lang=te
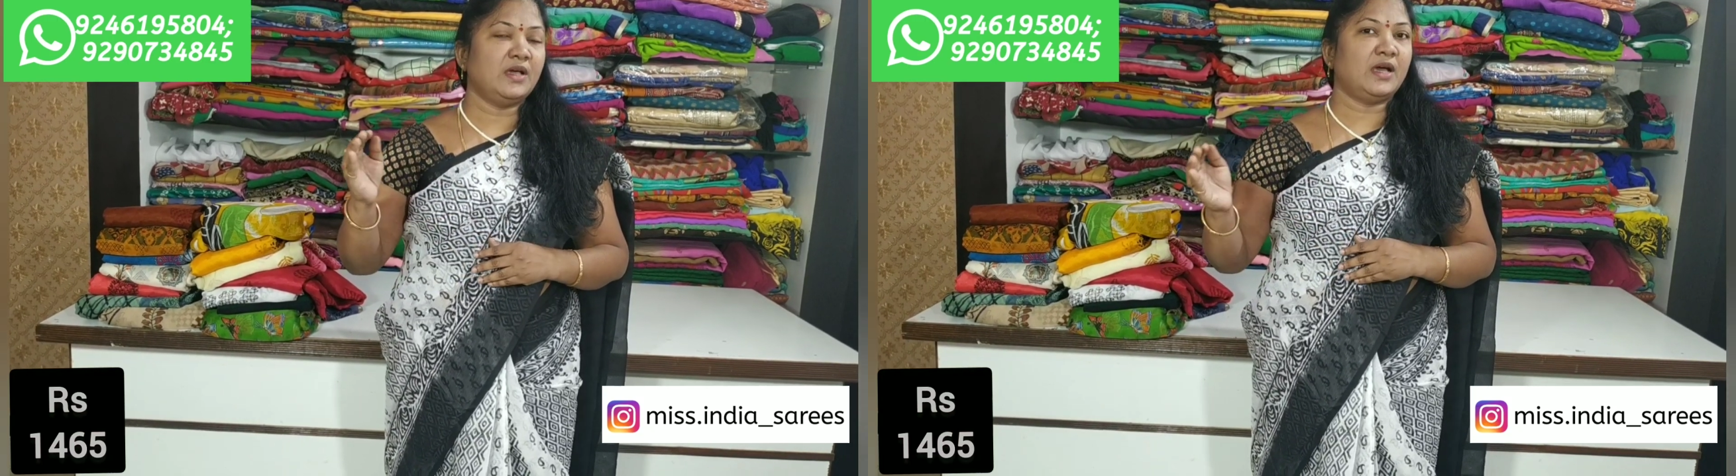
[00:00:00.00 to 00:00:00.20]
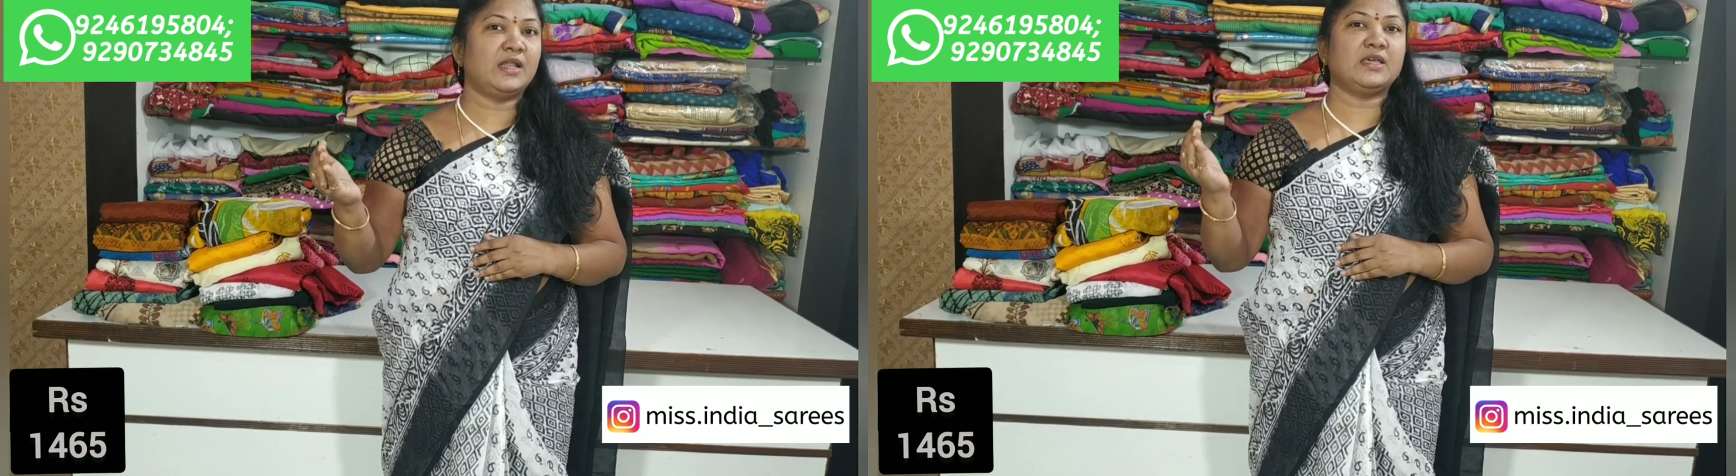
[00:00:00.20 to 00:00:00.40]

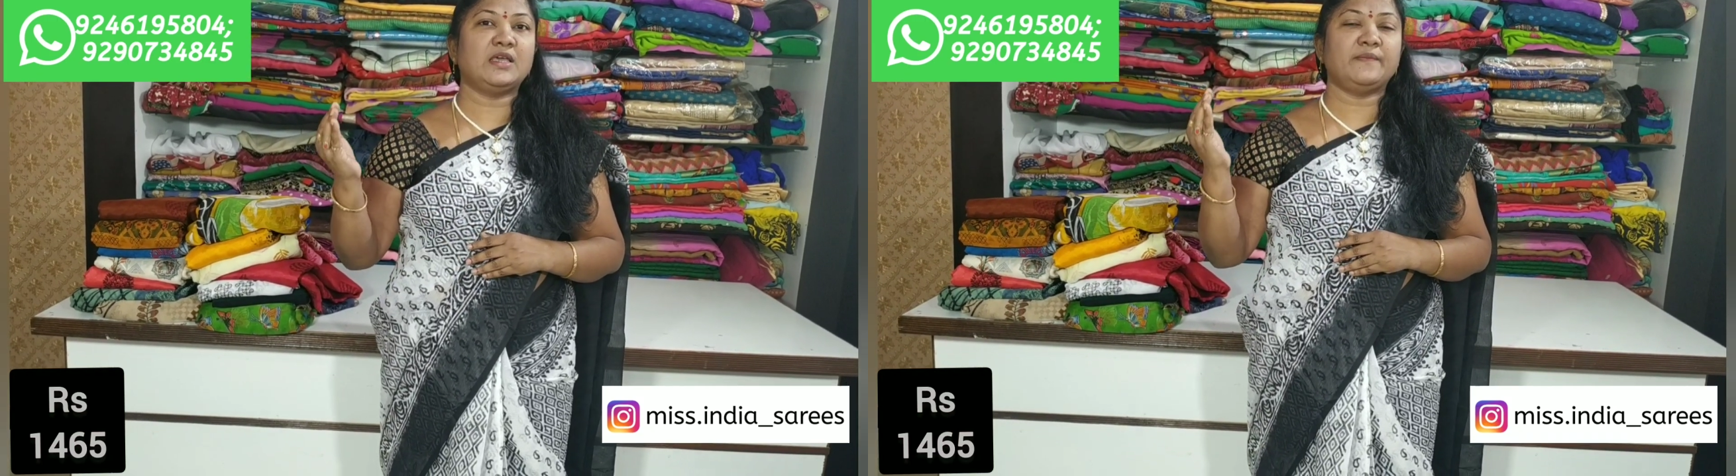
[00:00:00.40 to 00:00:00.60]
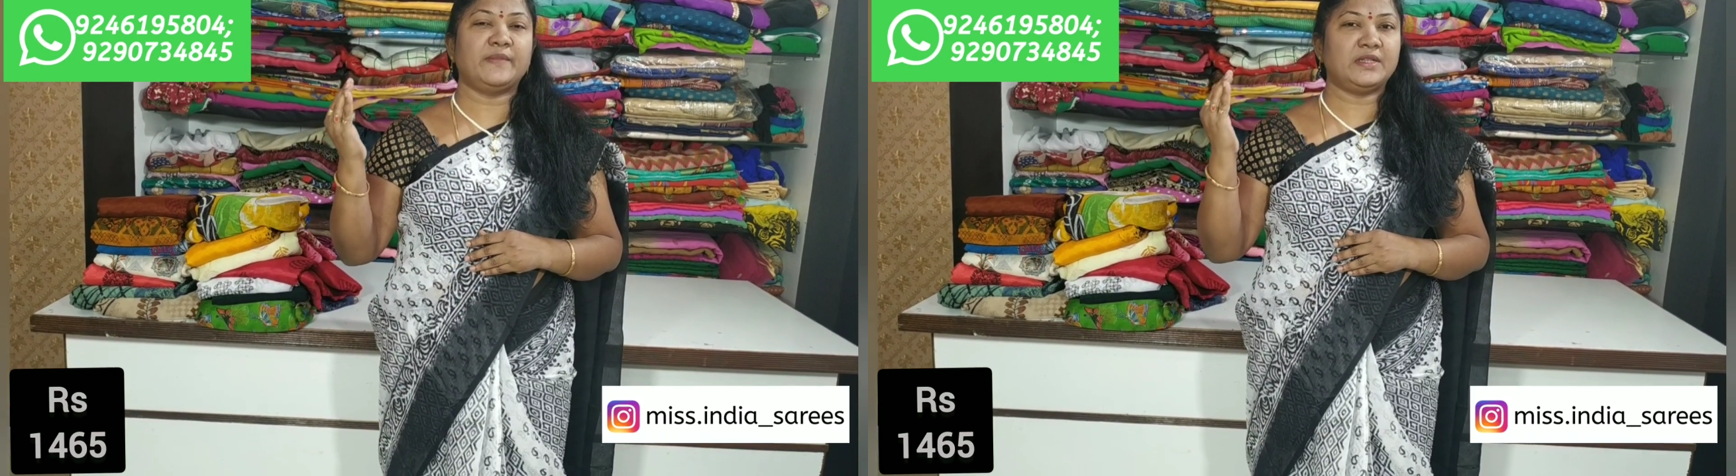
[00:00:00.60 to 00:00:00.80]
అలాగే
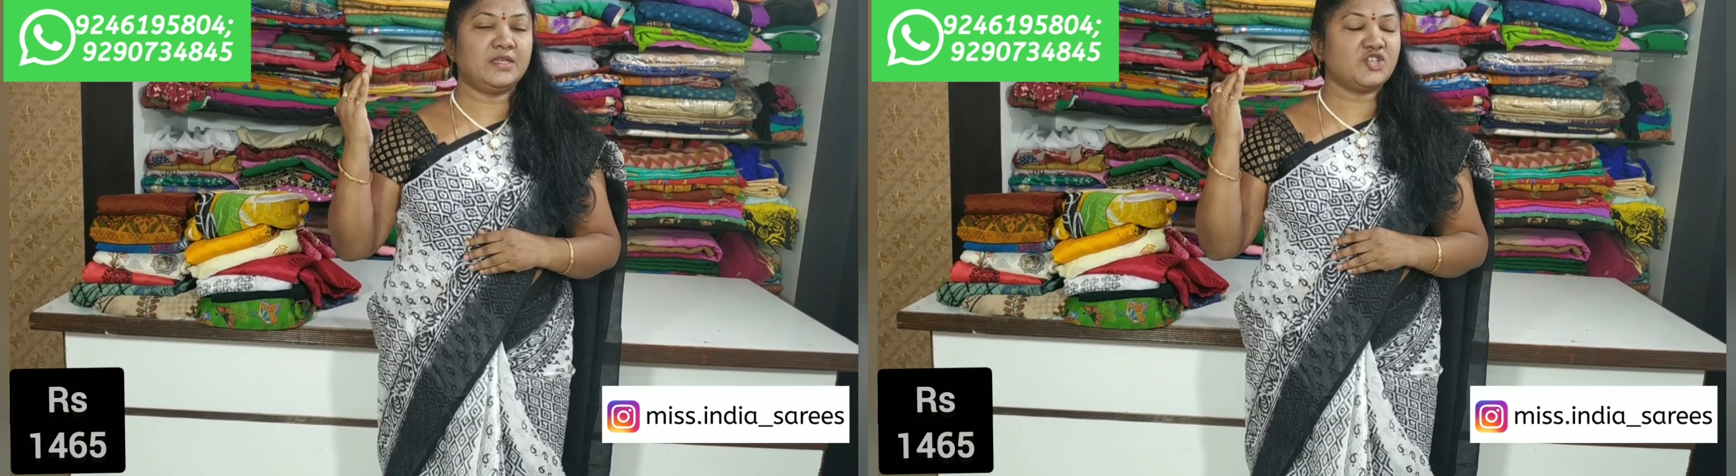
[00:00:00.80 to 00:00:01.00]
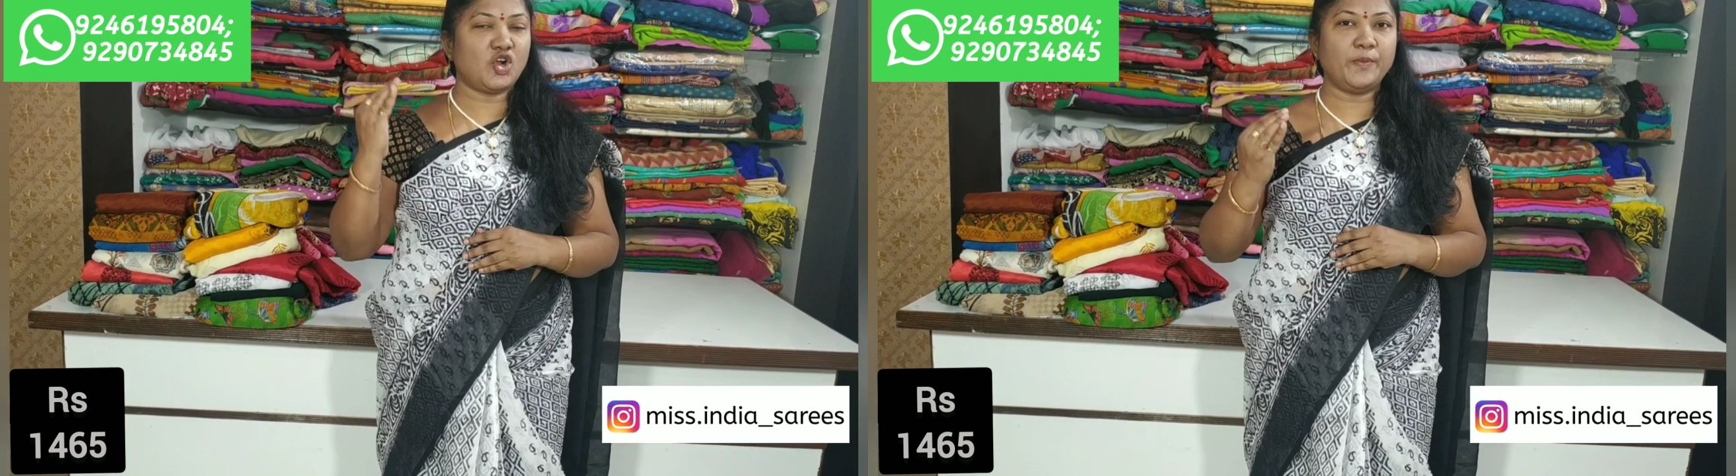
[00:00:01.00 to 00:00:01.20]
మనది
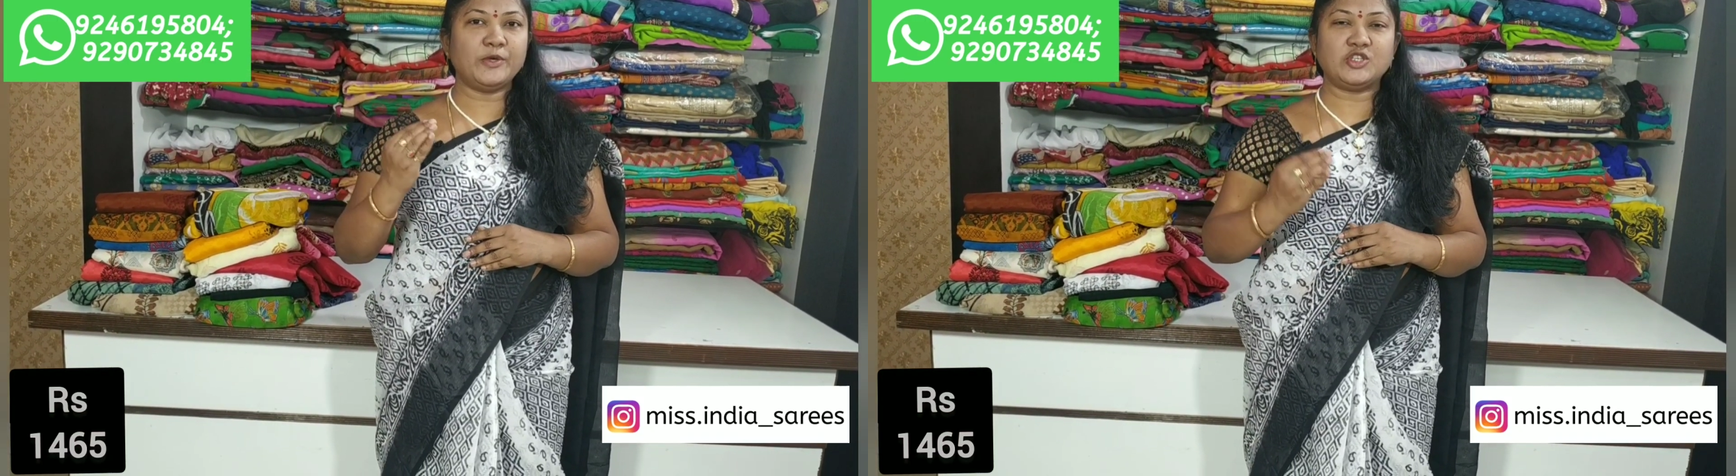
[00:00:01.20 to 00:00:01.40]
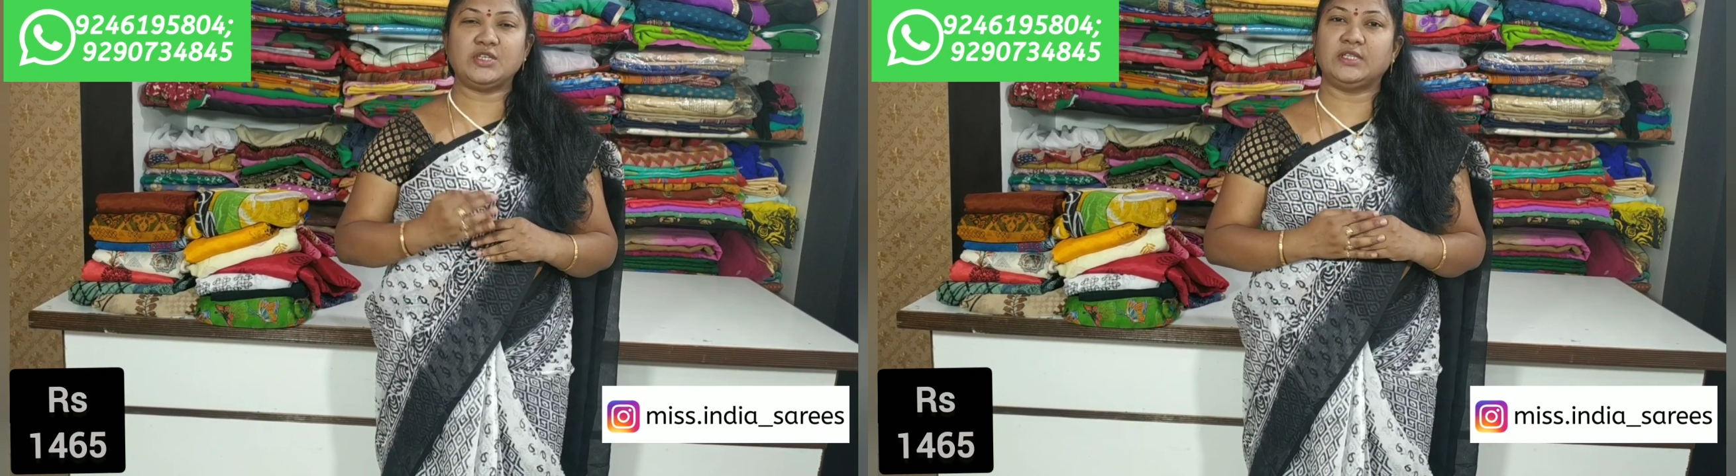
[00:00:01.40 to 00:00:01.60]
షాప్
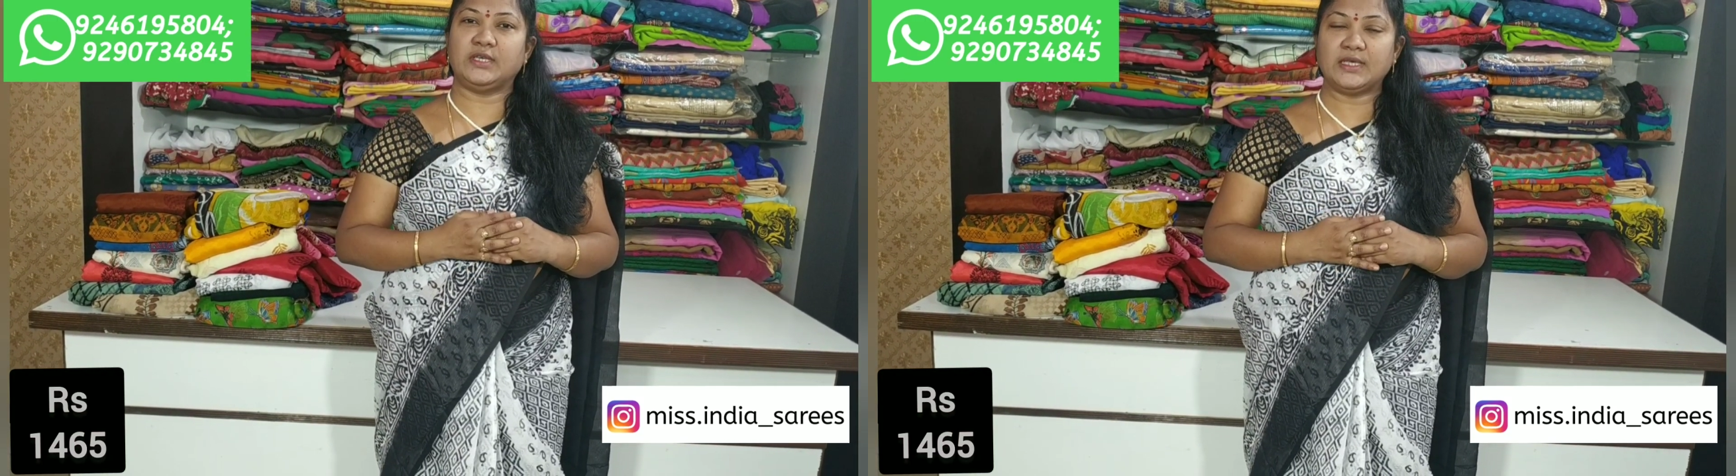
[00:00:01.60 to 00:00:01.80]
వచ్చి ఇది